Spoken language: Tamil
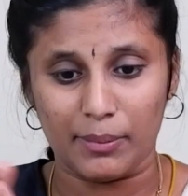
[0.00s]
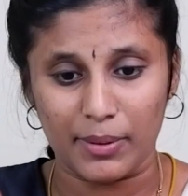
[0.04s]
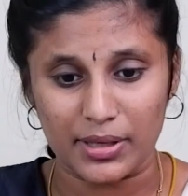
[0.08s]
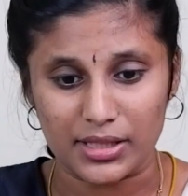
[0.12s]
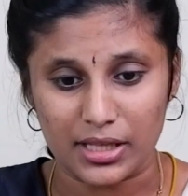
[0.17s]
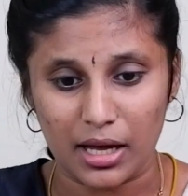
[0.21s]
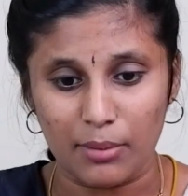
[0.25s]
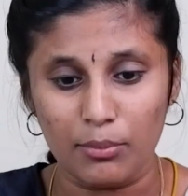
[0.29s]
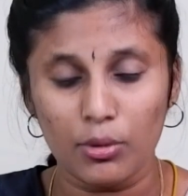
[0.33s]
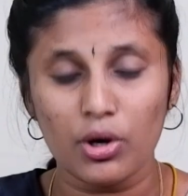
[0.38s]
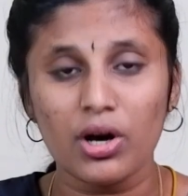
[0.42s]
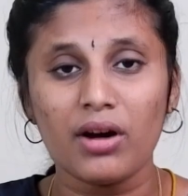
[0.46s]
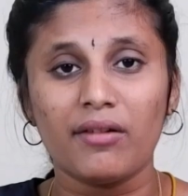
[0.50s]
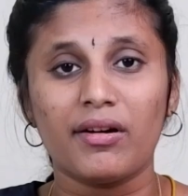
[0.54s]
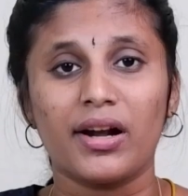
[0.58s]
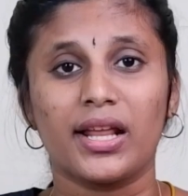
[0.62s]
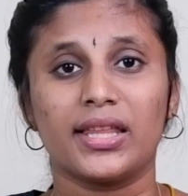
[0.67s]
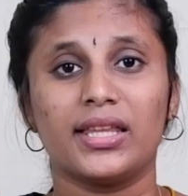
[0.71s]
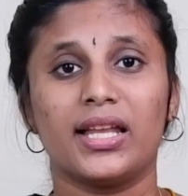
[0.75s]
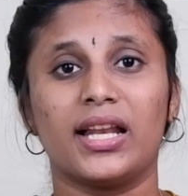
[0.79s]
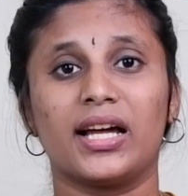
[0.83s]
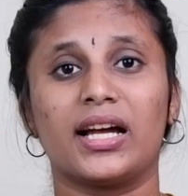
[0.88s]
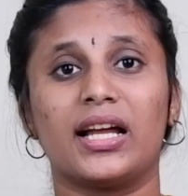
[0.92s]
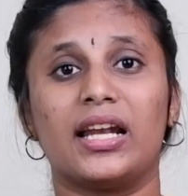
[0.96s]
இப்ப சமூக
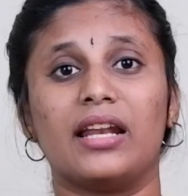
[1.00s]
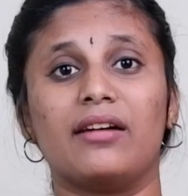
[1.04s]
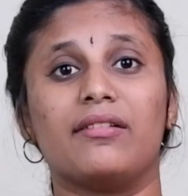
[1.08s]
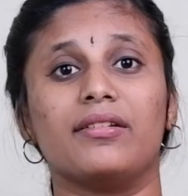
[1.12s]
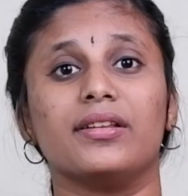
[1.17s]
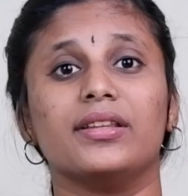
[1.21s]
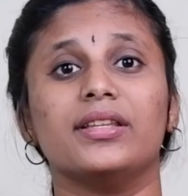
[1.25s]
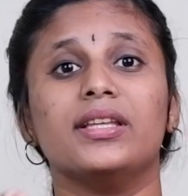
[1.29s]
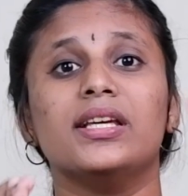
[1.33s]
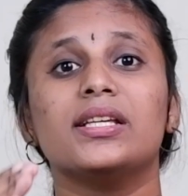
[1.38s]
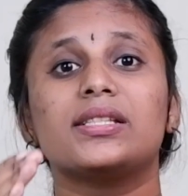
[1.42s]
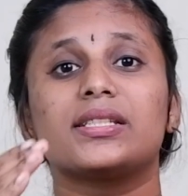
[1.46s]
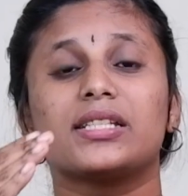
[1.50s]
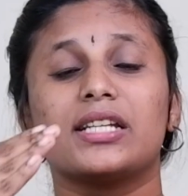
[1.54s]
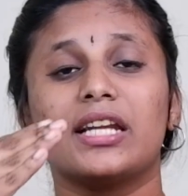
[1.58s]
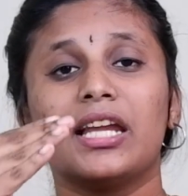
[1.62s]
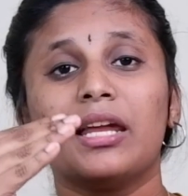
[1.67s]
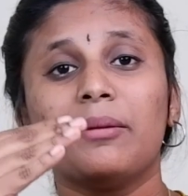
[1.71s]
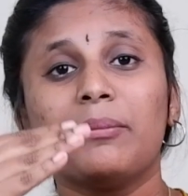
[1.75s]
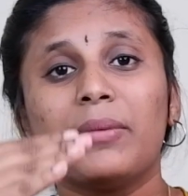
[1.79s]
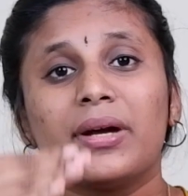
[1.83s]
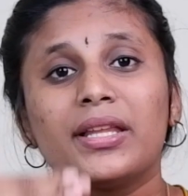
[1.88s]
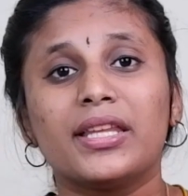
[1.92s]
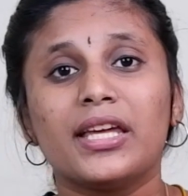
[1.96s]
வலைதளங்கள்ல வந்து
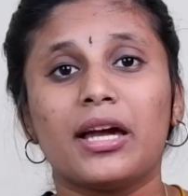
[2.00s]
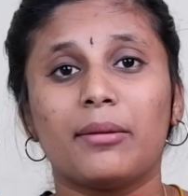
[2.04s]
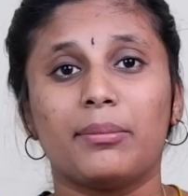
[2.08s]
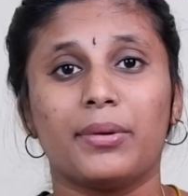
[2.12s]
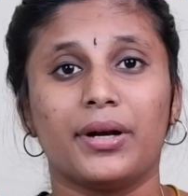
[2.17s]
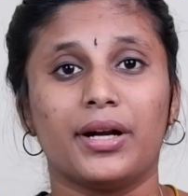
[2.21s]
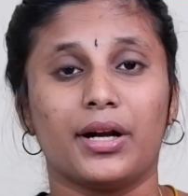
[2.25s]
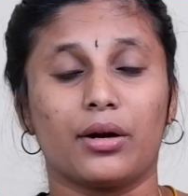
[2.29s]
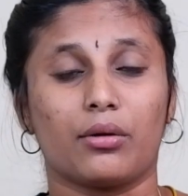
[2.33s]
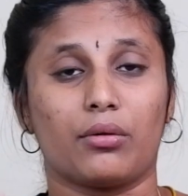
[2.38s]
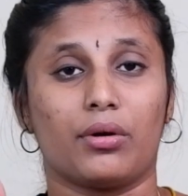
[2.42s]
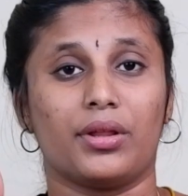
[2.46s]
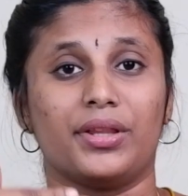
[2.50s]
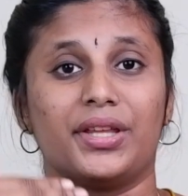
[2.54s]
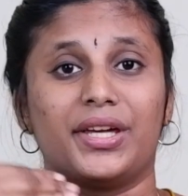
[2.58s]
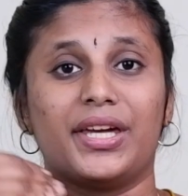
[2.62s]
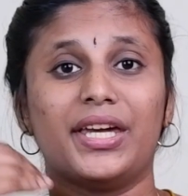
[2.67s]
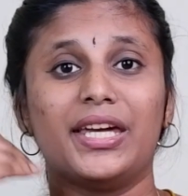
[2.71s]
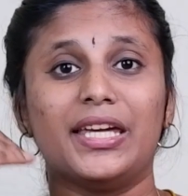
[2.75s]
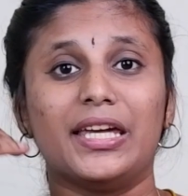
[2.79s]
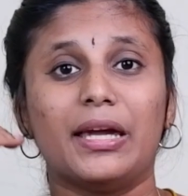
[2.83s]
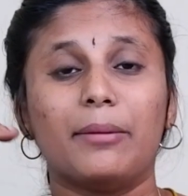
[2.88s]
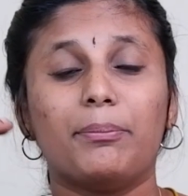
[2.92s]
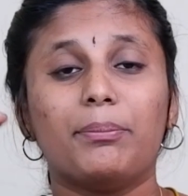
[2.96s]
ஸ்ரீ ஸ்ரீமதி அப்படின்ற
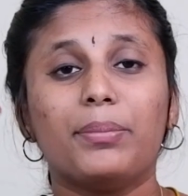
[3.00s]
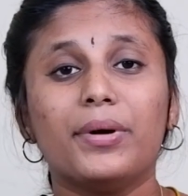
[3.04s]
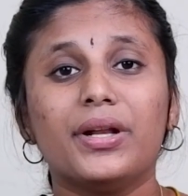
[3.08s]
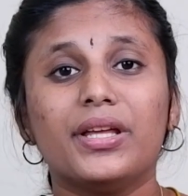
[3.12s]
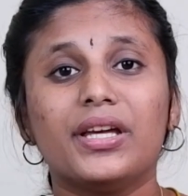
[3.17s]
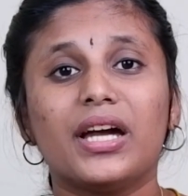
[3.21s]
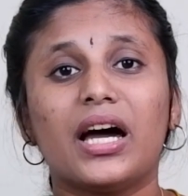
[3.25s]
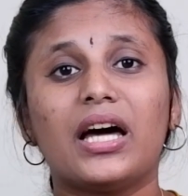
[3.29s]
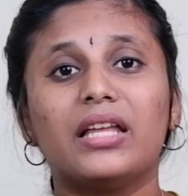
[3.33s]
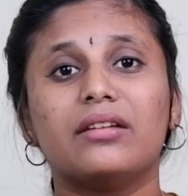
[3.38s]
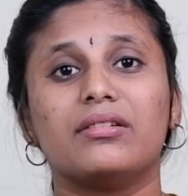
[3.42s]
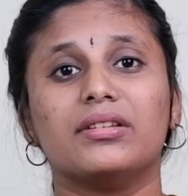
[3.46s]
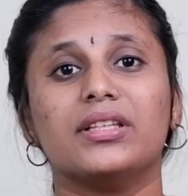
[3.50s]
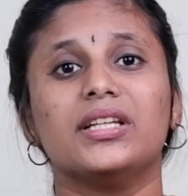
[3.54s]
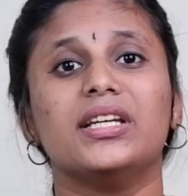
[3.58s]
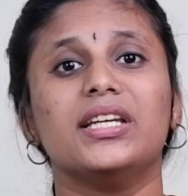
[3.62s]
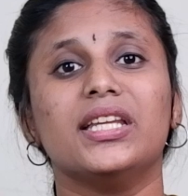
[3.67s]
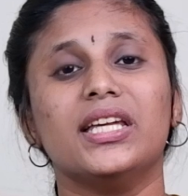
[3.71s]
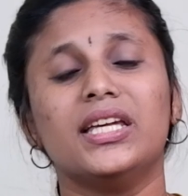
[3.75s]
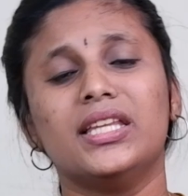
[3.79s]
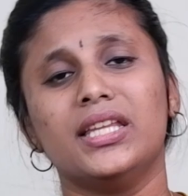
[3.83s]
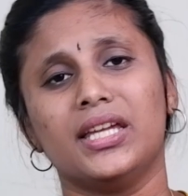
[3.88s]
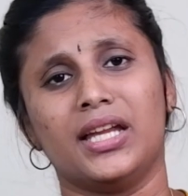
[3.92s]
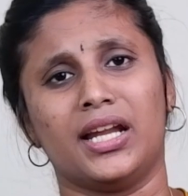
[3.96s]
குழந்தைக்கு எப்படியாவது வந்து
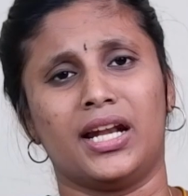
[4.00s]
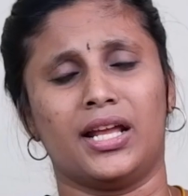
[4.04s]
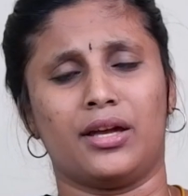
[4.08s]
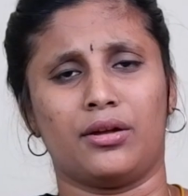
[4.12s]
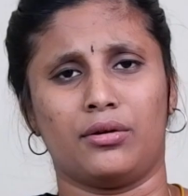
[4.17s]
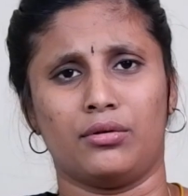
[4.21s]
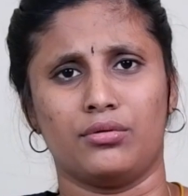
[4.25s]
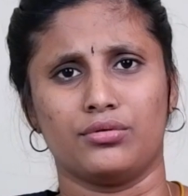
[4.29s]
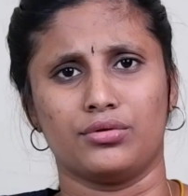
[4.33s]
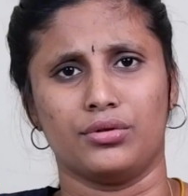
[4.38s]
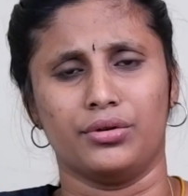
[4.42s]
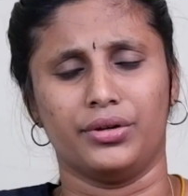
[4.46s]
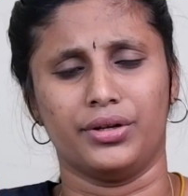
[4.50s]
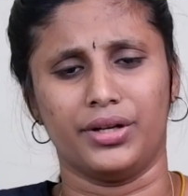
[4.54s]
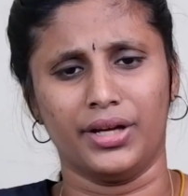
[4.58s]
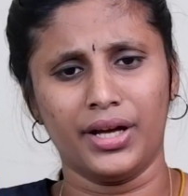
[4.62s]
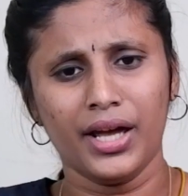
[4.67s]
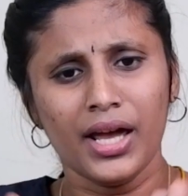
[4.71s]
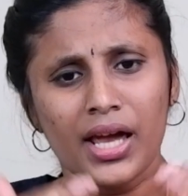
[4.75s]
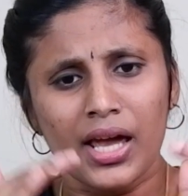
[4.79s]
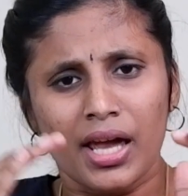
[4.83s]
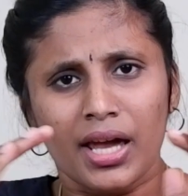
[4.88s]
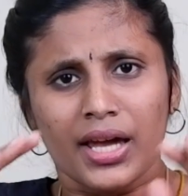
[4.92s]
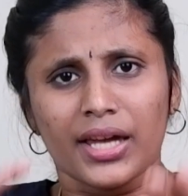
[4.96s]
நீதி கிடைக்கணும்னு சொல்லிட்டு